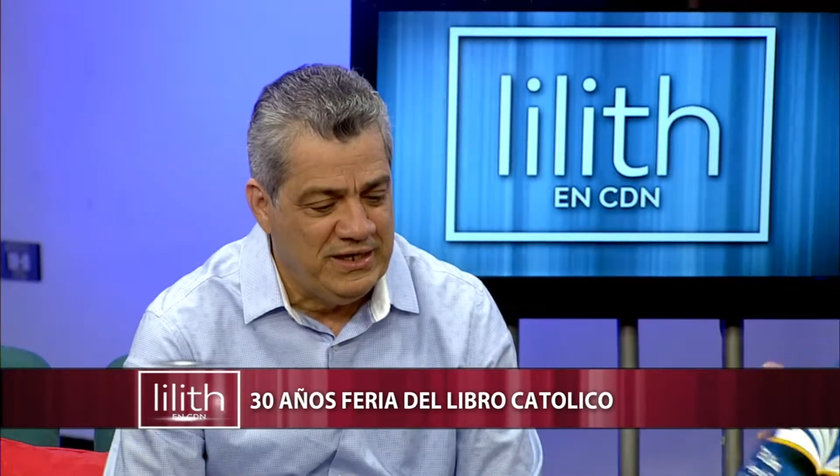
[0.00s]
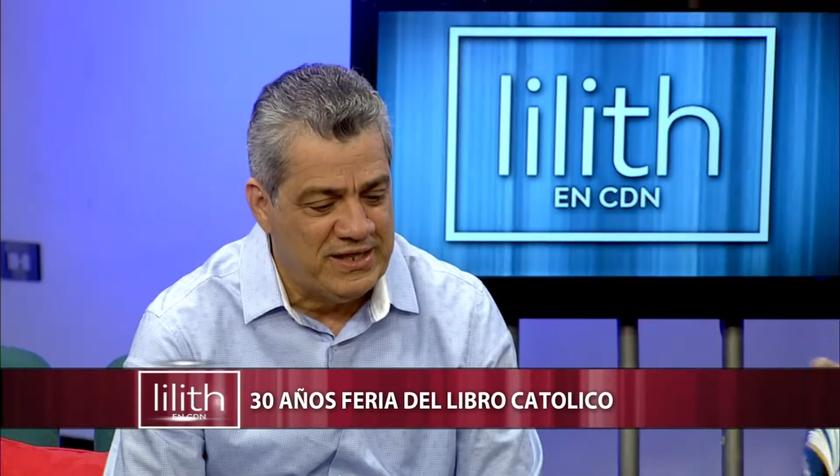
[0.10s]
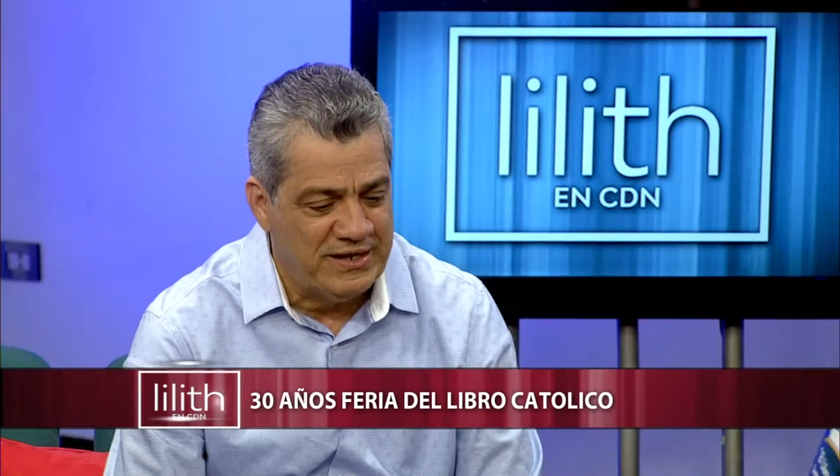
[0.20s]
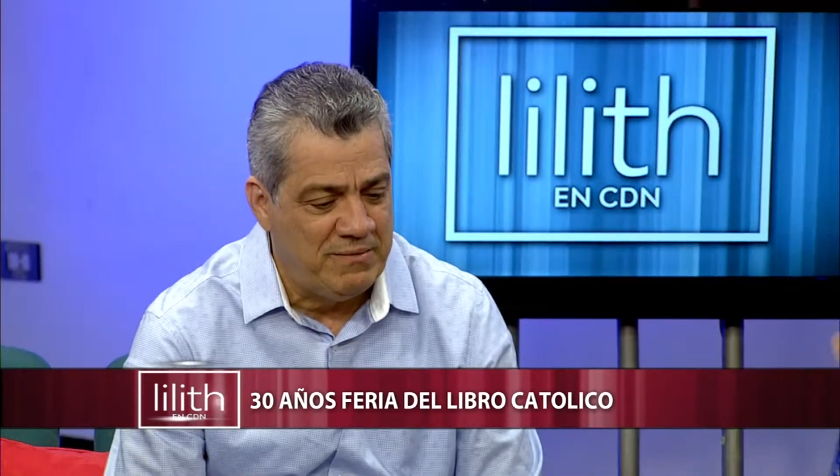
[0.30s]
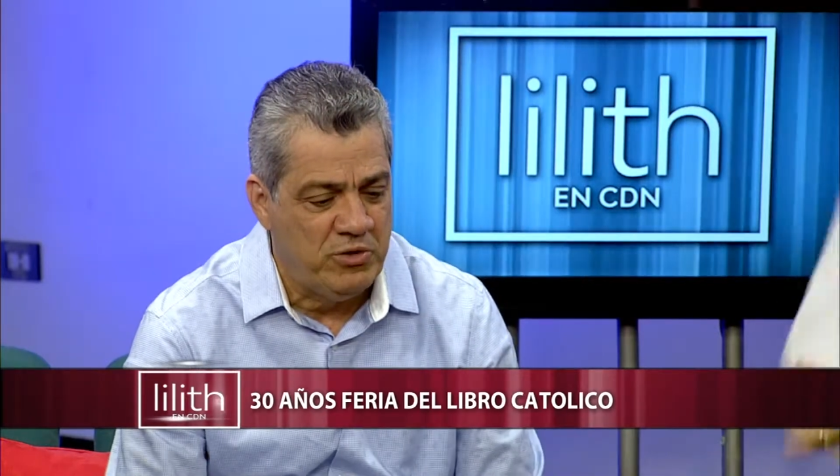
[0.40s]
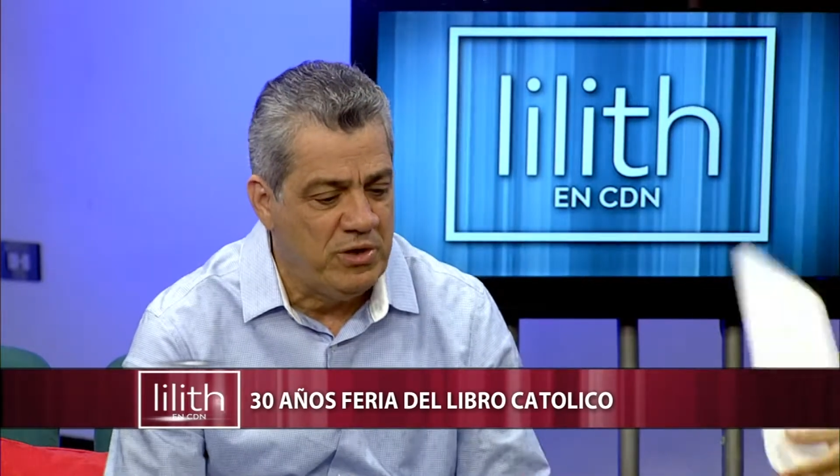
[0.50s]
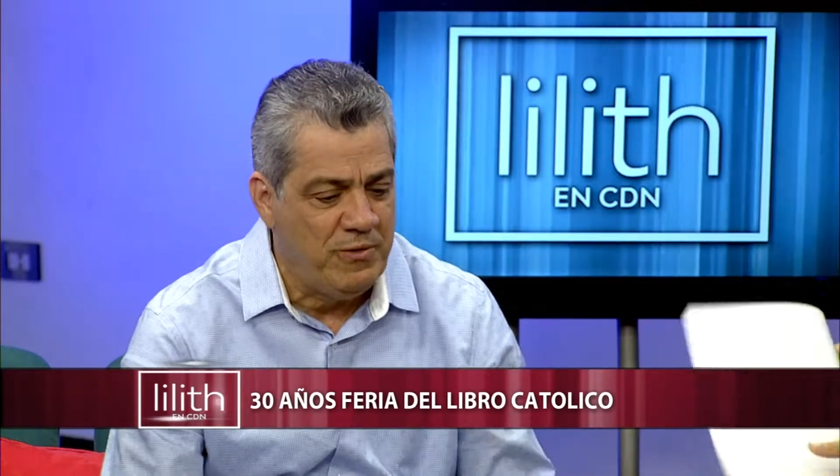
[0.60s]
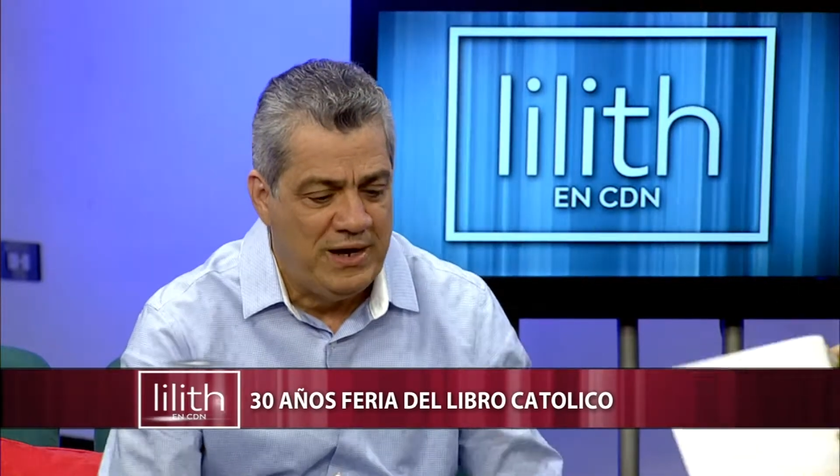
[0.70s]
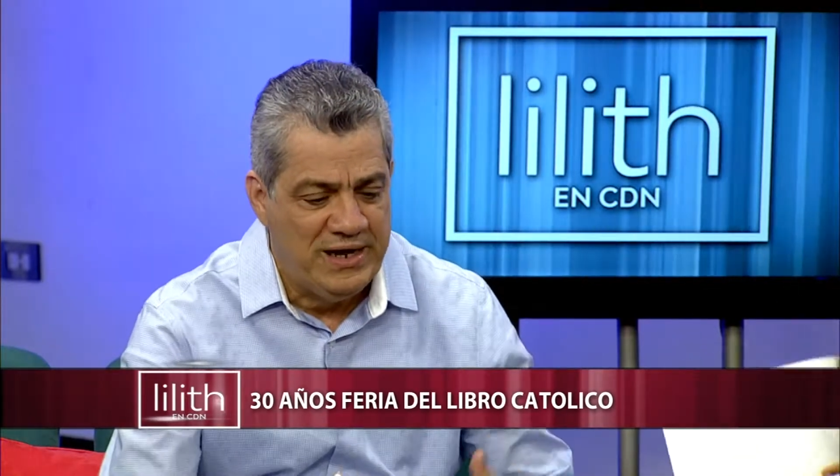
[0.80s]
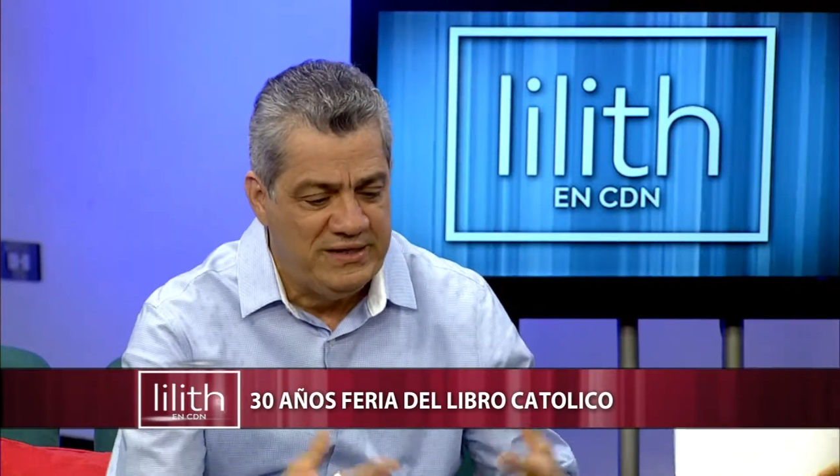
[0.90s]
tratamos de
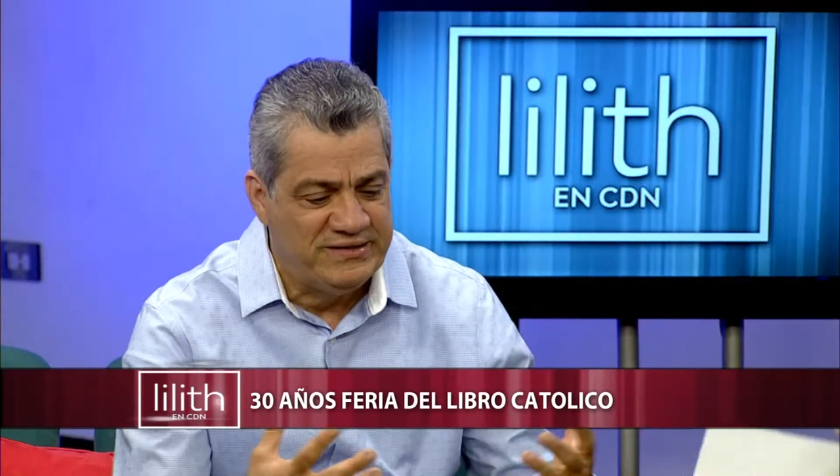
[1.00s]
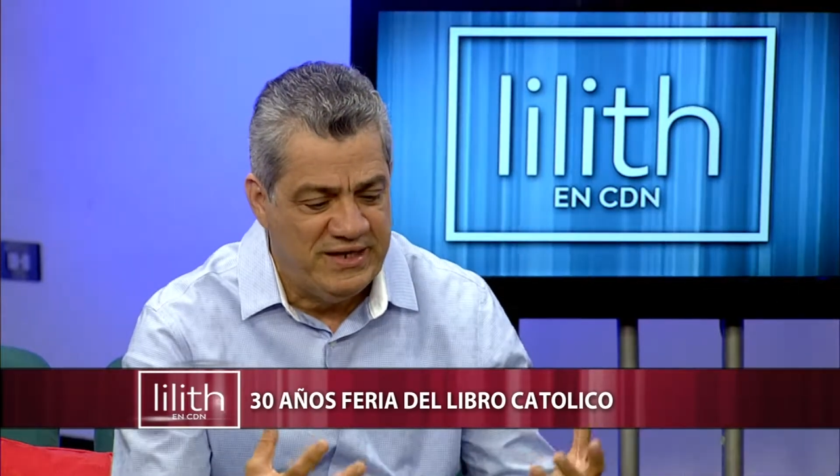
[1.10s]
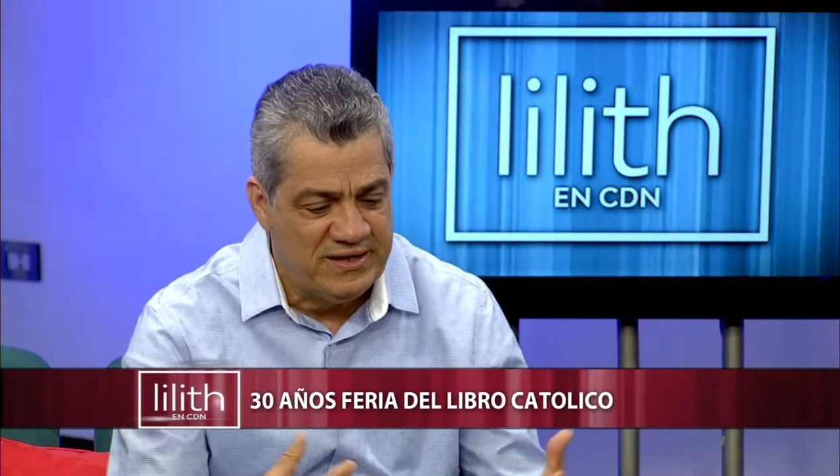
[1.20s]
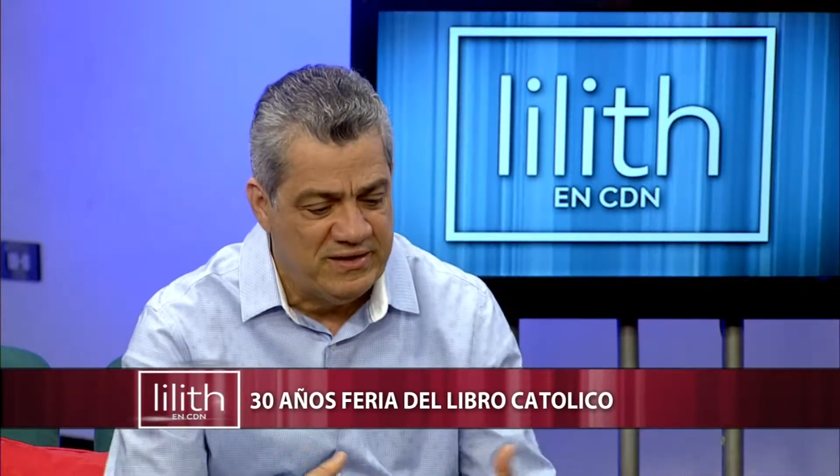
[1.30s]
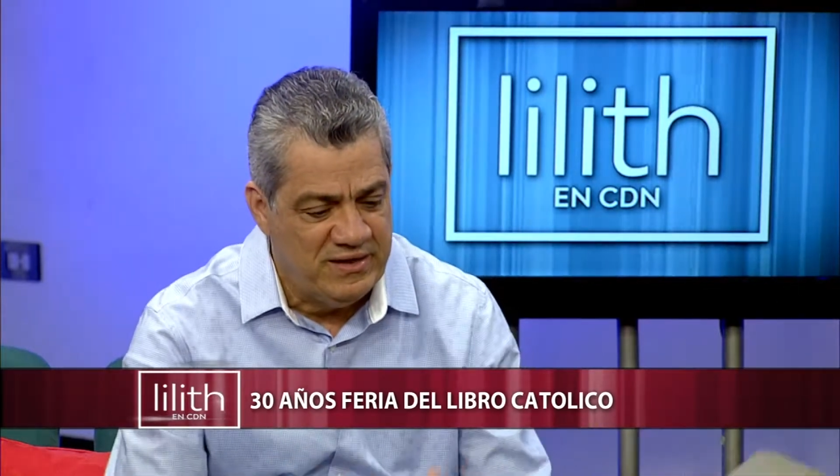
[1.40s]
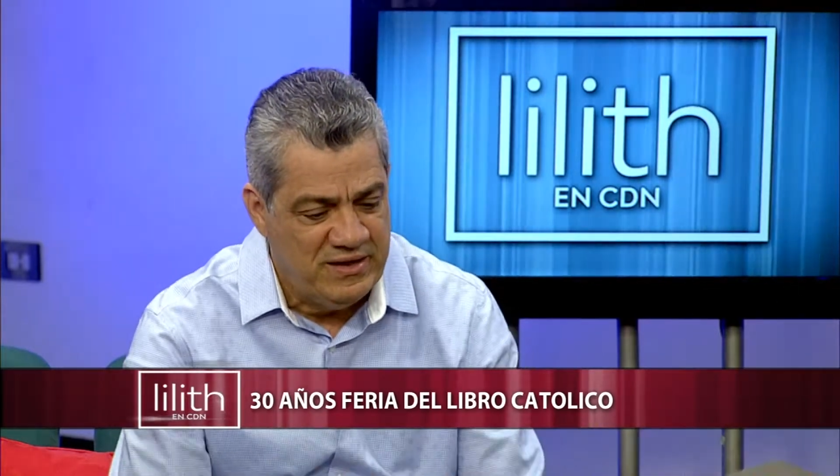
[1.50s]
evangelizar